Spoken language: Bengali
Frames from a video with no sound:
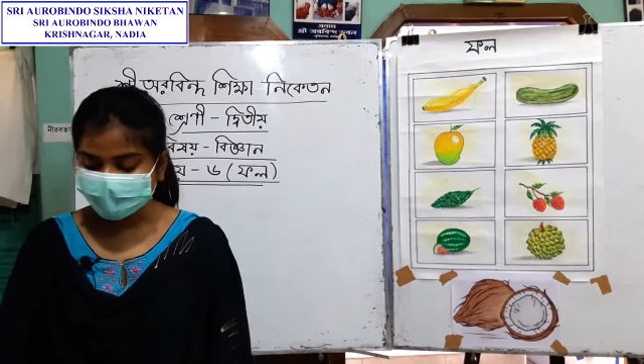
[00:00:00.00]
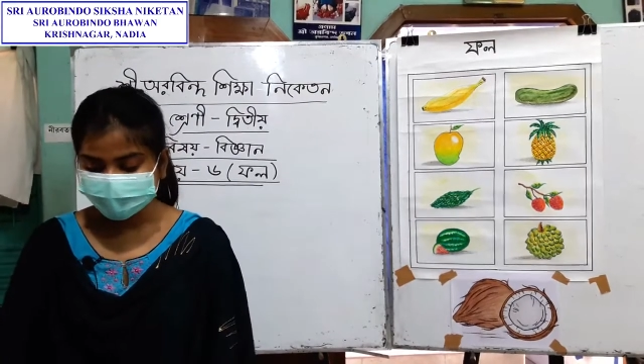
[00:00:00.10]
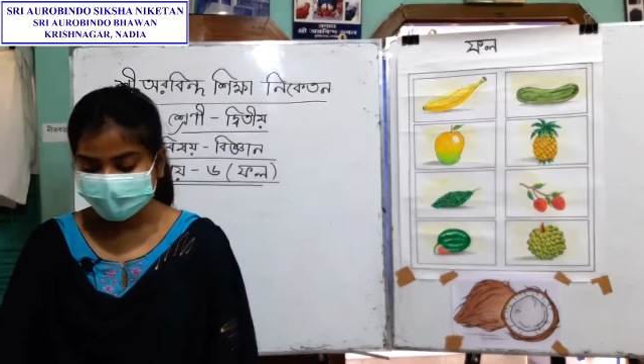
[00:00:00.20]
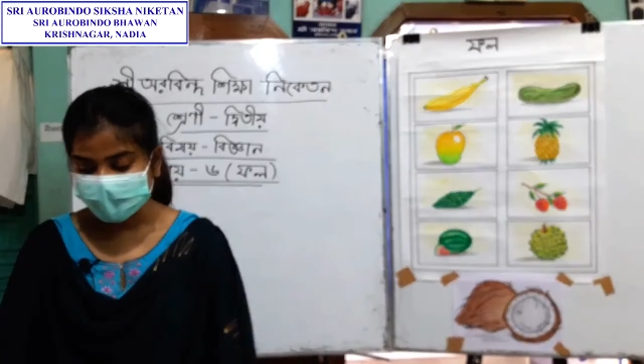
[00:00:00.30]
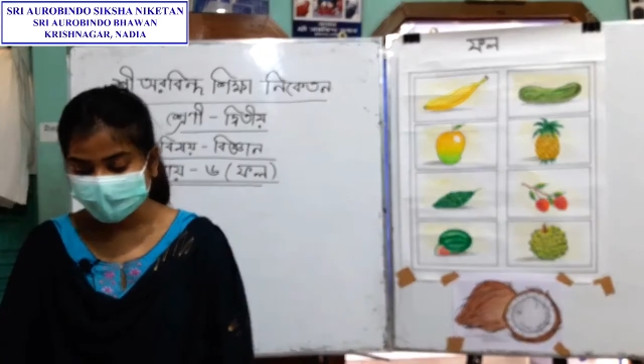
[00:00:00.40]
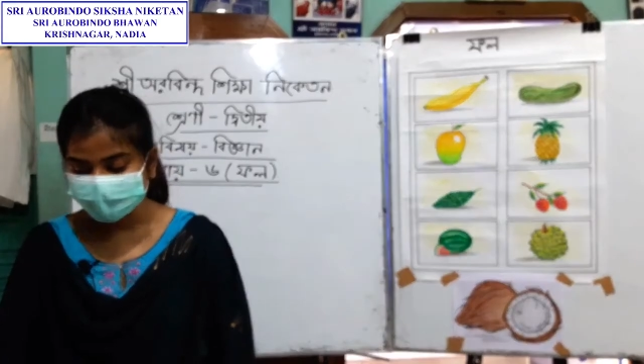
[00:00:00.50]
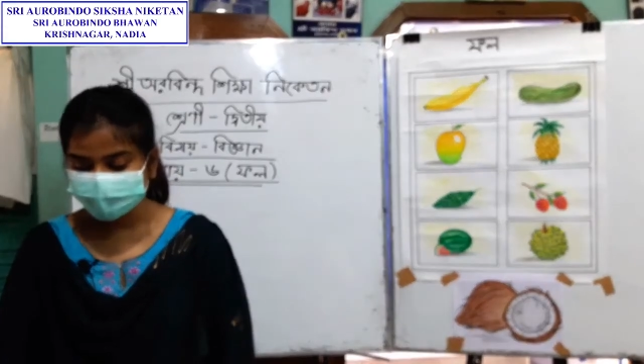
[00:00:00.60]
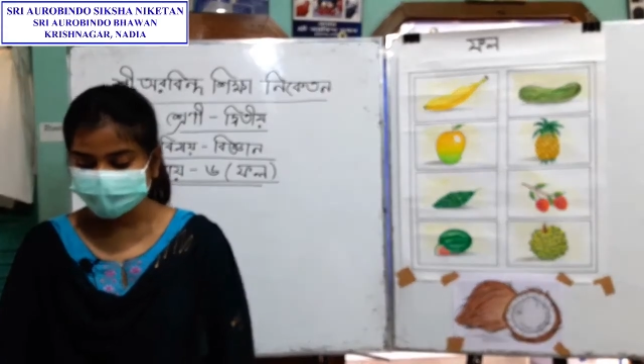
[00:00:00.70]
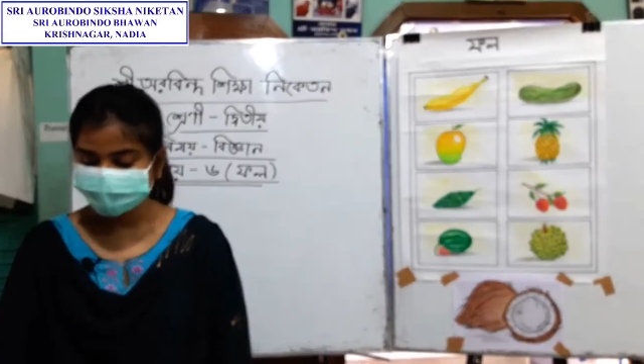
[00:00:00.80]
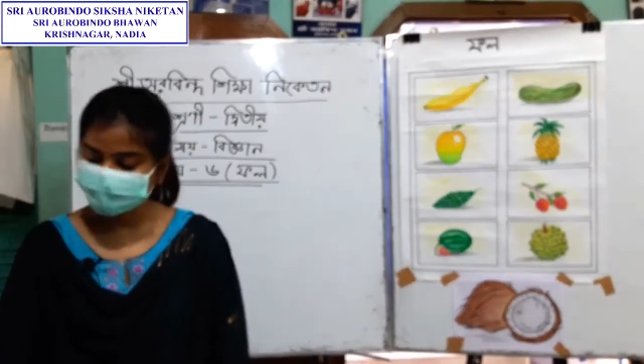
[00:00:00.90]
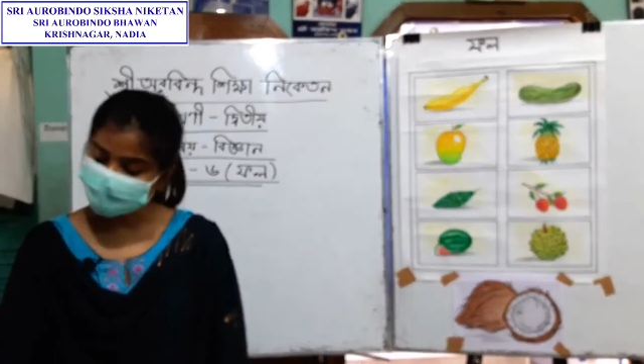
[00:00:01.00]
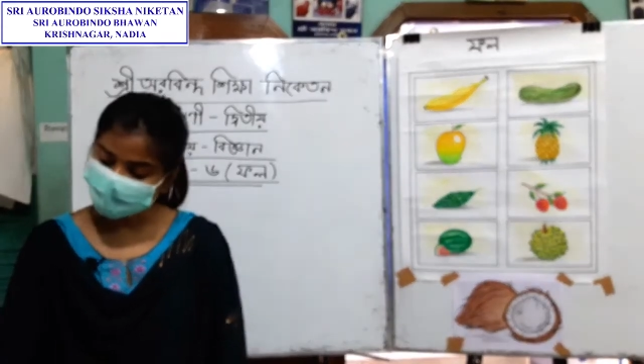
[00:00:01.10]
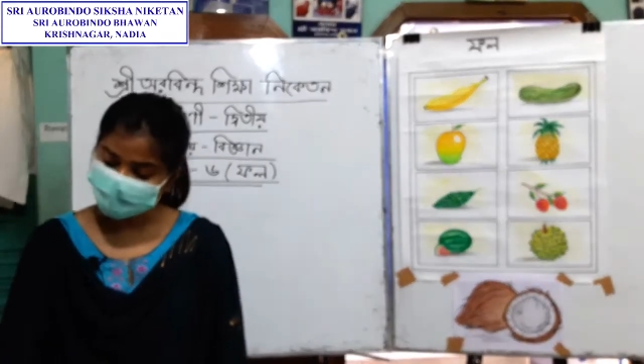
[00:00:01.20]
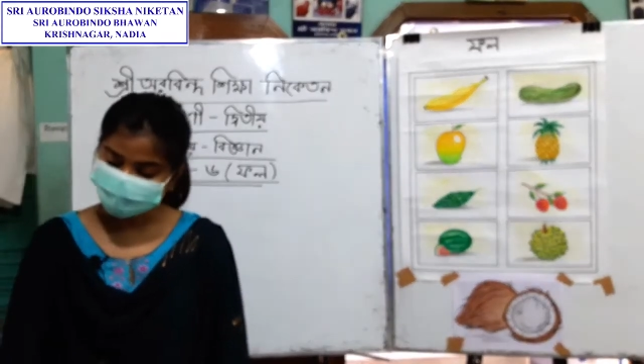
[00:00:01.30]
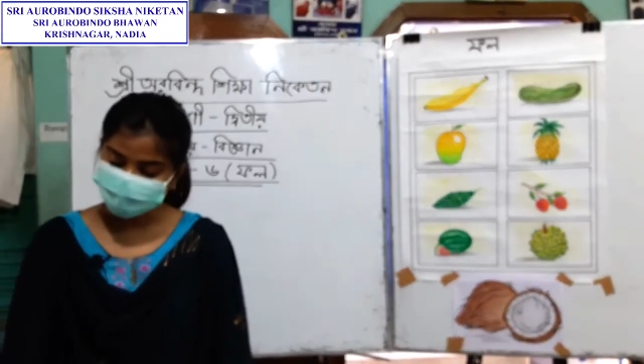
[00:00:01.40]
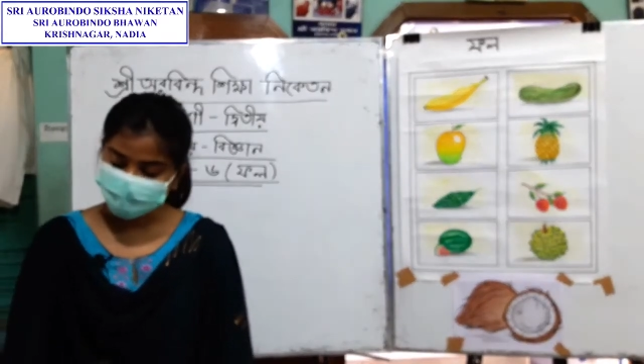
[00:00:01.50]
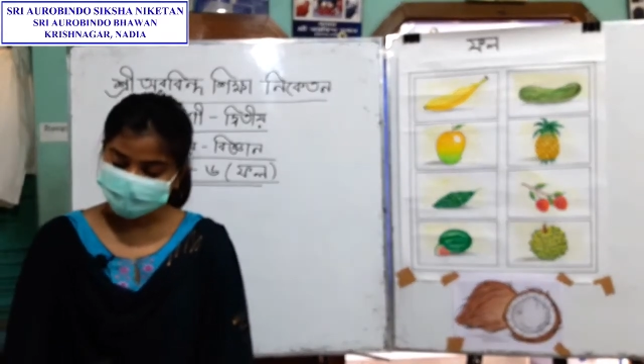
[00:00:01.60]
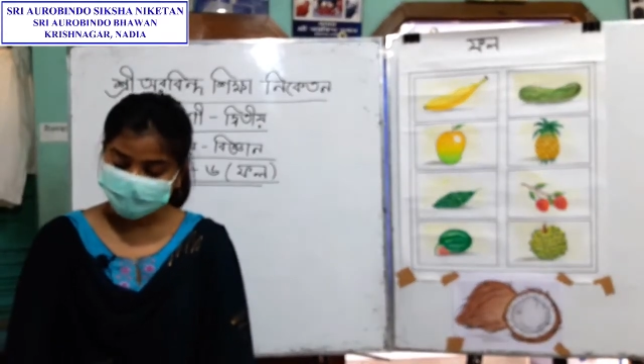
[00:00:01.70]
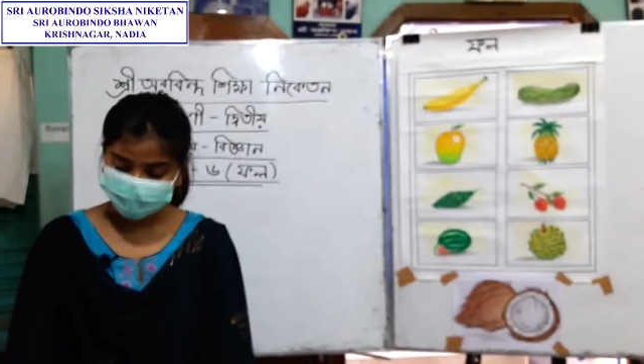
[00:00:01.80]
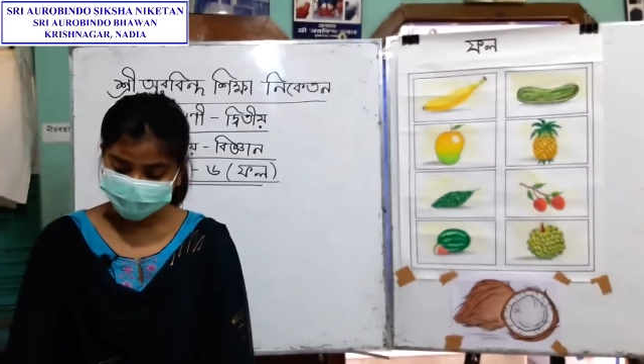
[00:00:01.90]
নানান ঋতুতে নানান ফল
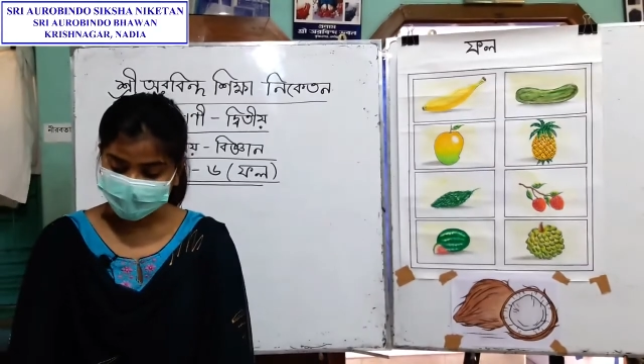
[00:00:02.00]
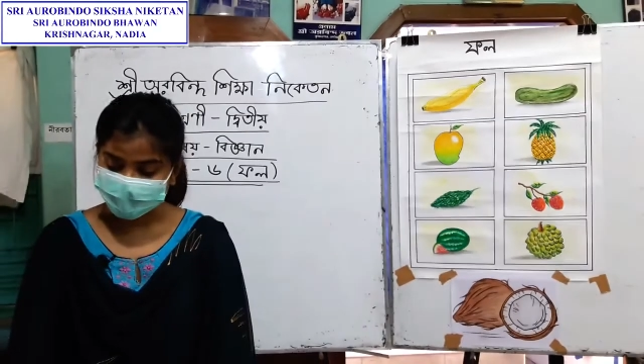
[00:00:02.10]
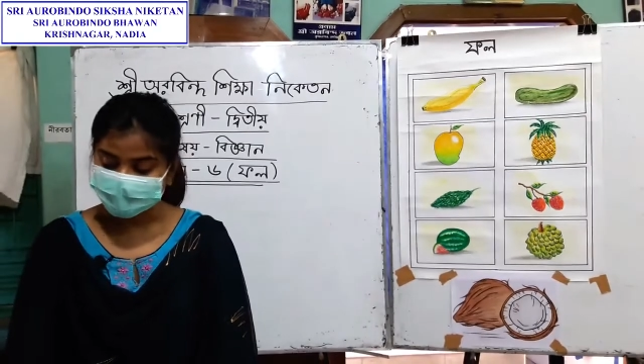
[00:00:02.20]
দেখতে পাই